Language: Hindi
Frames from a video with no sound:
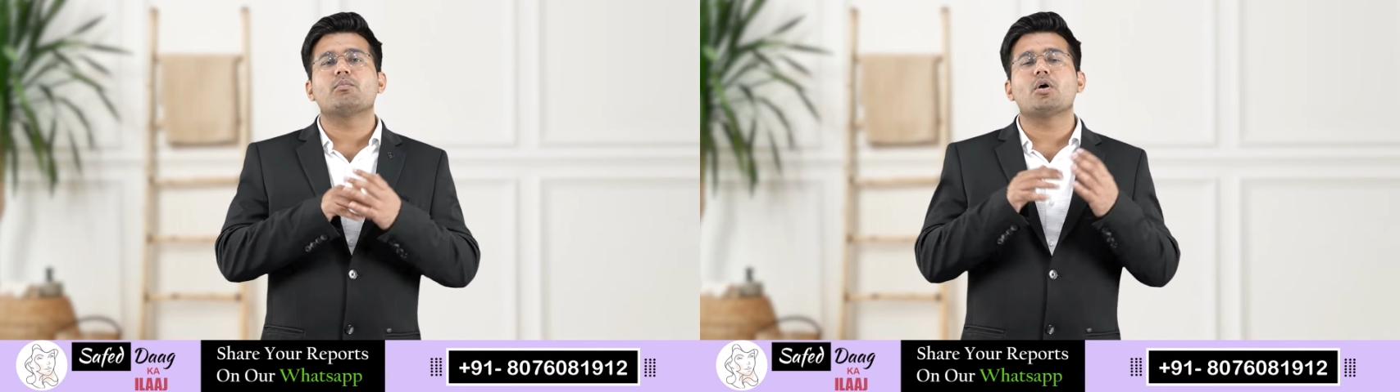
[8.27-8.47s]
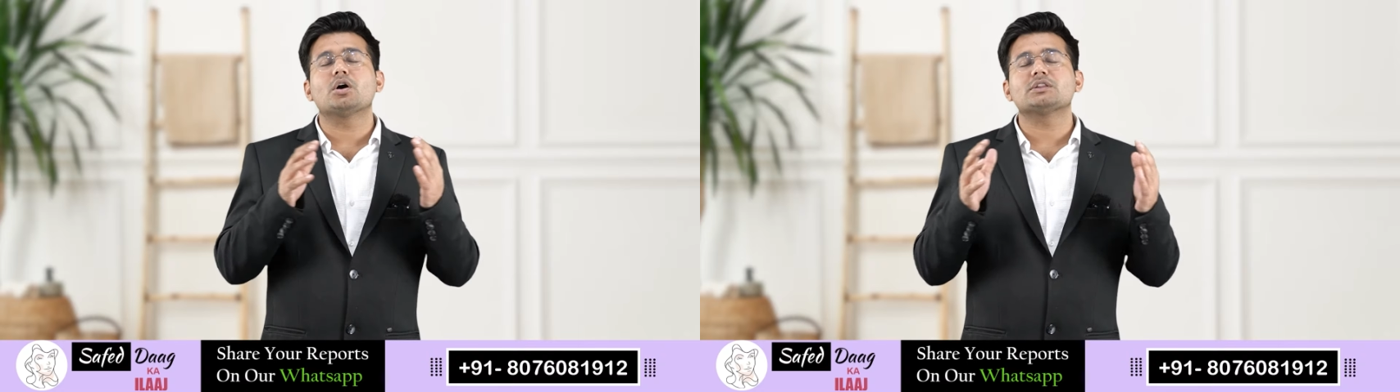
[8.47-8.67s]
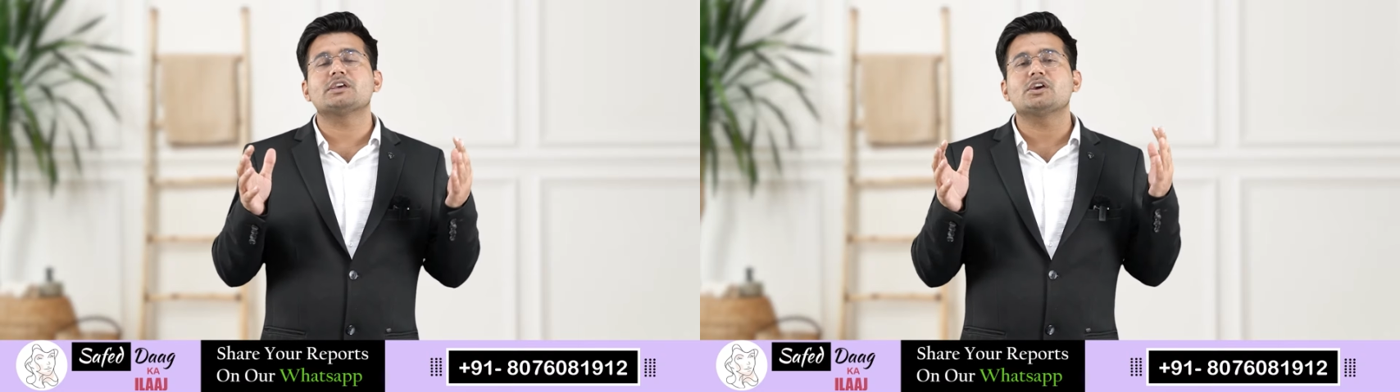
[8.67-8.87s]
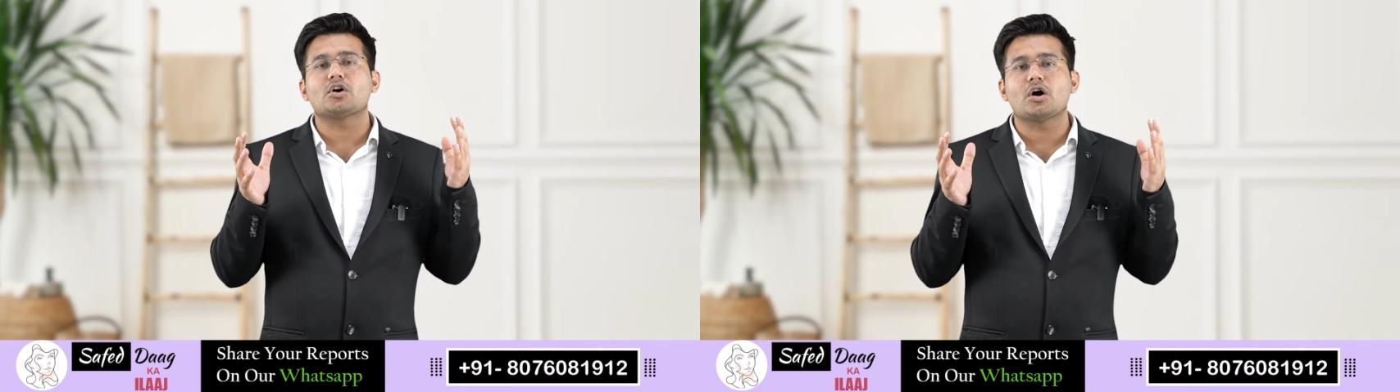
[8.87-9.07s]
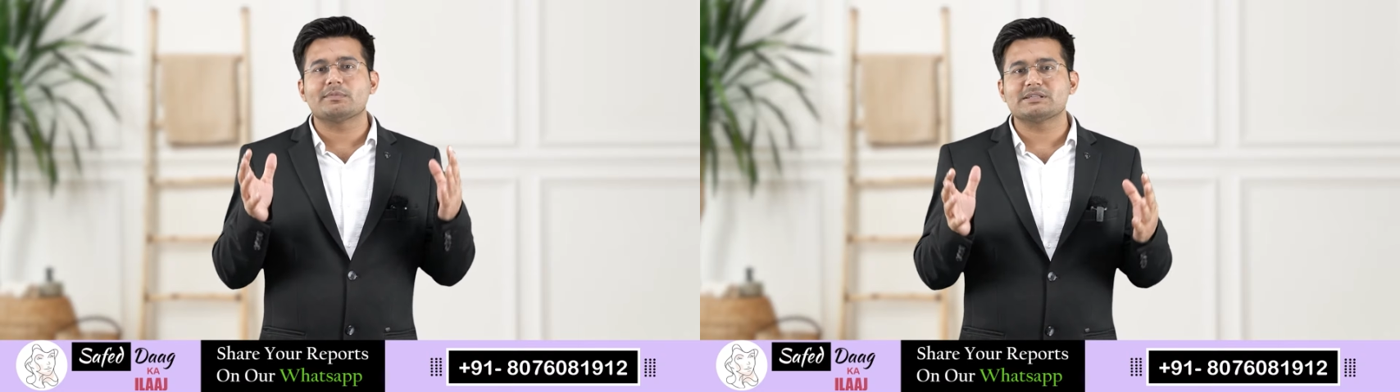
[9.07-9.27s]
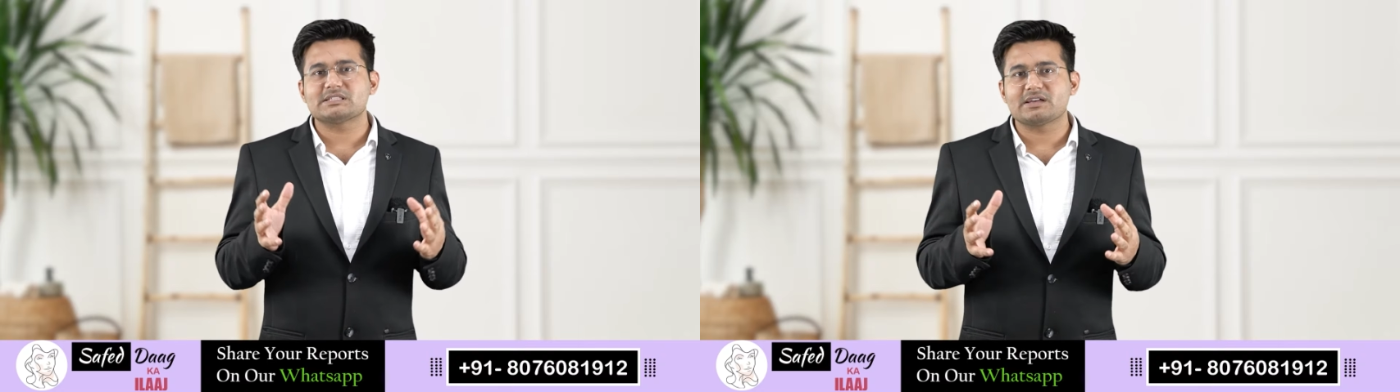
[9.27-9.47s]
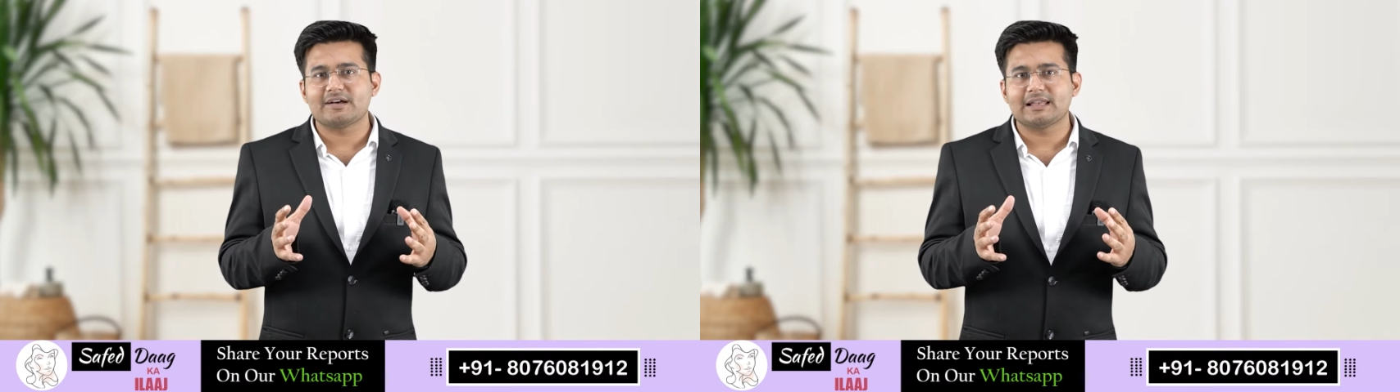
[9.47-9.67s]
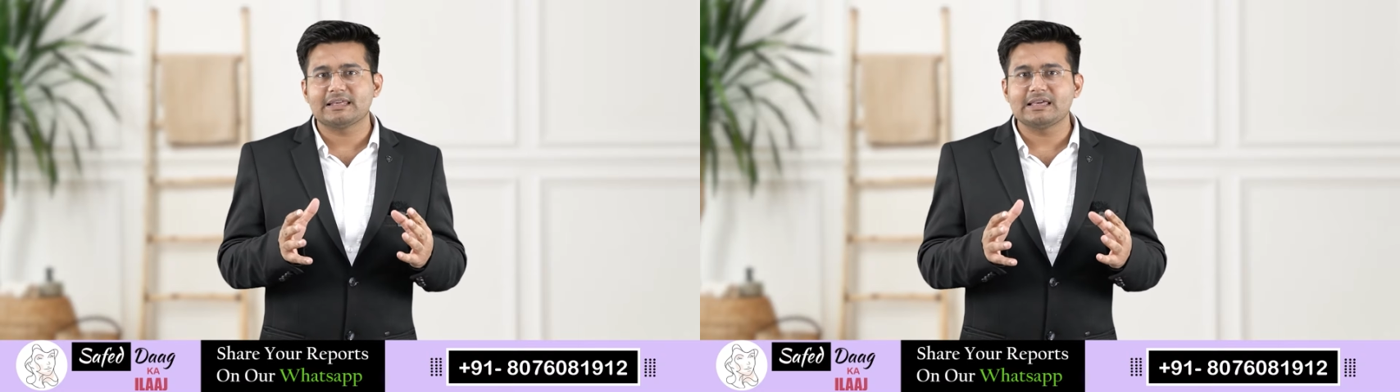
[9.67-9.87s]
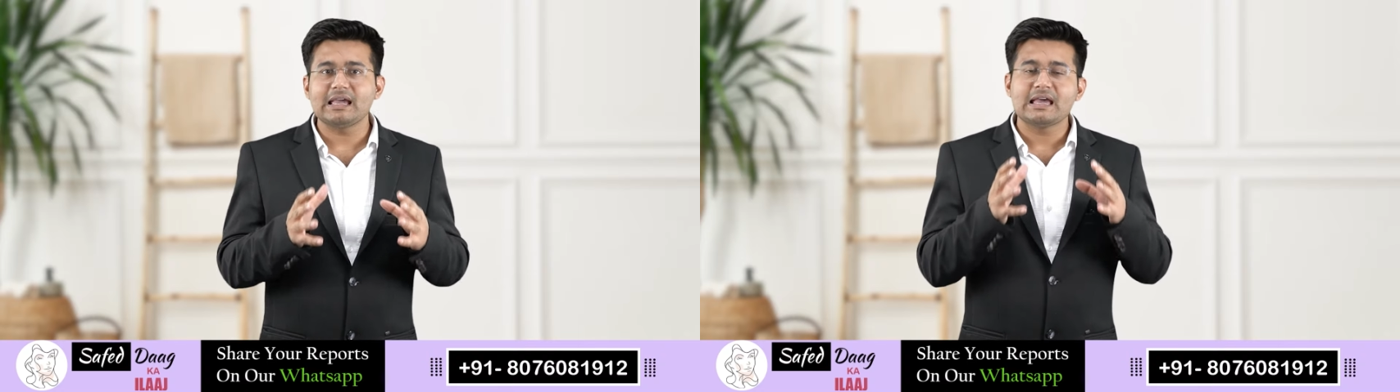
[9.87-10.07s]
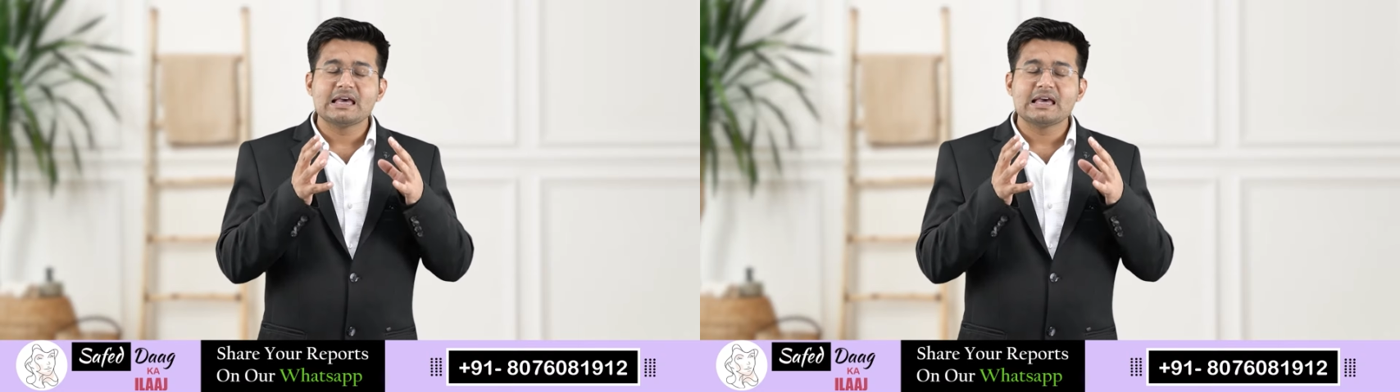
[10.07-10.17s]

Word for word: बहुत ही कॉमन सवाल की